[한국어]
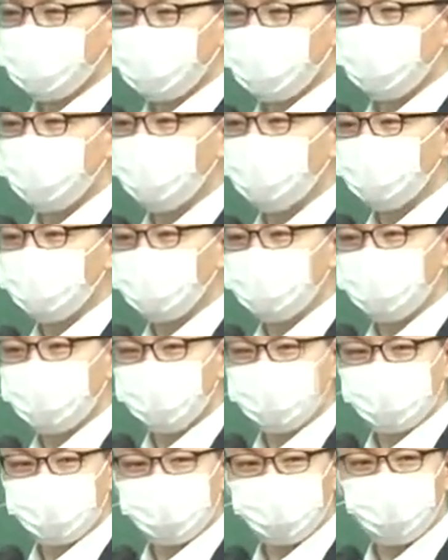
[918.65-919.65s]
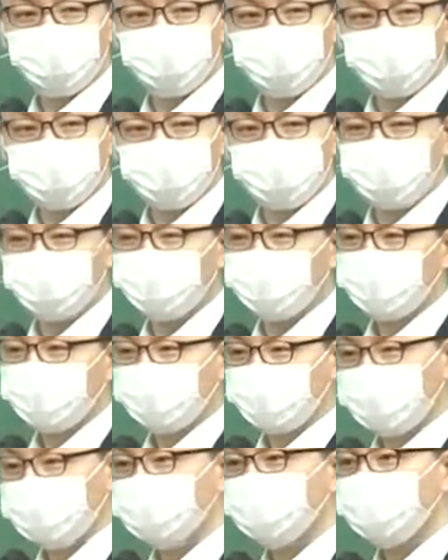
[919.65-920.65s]
채용부터 시작해서 교육 같은 게
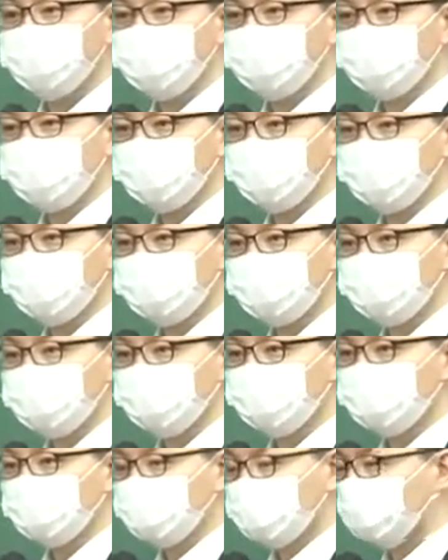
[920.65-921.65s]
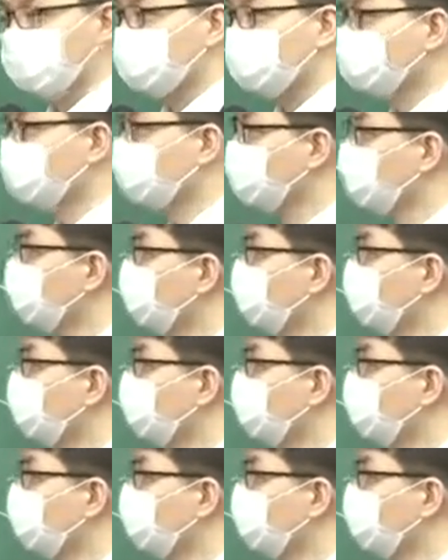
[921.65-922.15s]
인사잖아요. 맞죠?